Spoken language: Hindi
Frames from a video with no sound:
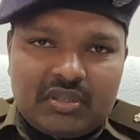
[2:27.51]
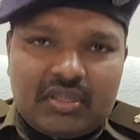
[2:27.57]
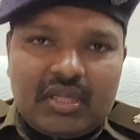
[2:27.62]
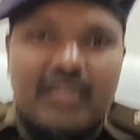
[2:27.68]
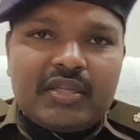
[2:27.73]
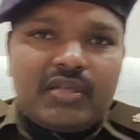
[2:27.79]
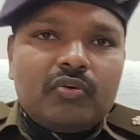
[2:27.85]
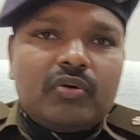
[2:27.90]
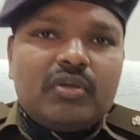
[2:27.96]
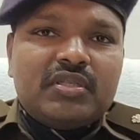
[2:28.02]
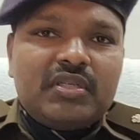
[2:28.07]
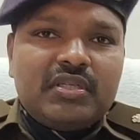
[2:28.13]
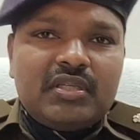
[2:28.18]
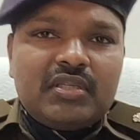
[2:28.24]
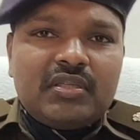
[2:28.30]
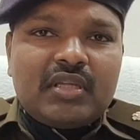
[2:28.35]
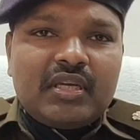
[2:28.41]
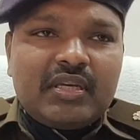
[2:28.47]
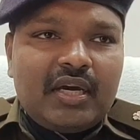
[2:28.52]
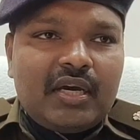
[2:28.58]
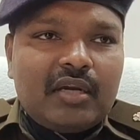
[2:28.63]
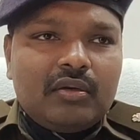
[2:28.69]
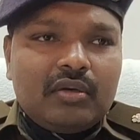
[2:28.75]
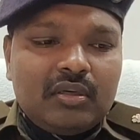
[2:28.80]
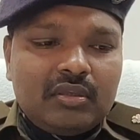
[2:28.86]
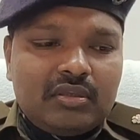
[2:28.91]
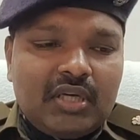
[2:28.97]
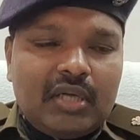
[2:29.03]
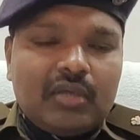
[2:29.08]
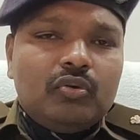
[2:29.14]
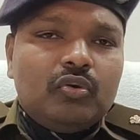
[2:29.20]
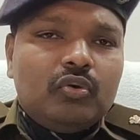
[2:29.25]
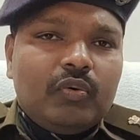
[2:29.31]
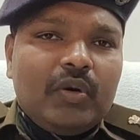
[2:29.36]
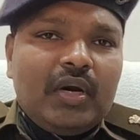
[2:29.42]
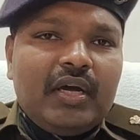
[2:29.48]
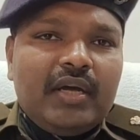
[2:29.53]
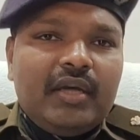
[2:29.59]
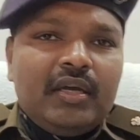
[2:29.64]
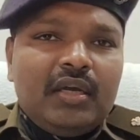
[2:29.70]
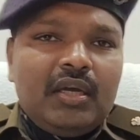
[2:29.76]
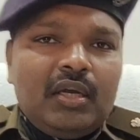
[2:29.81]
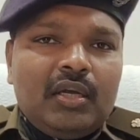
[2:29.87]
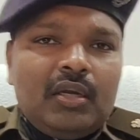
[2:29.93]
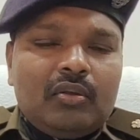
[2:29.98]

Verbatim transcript: शादियों का सीज़न तैयार चालू हुआ है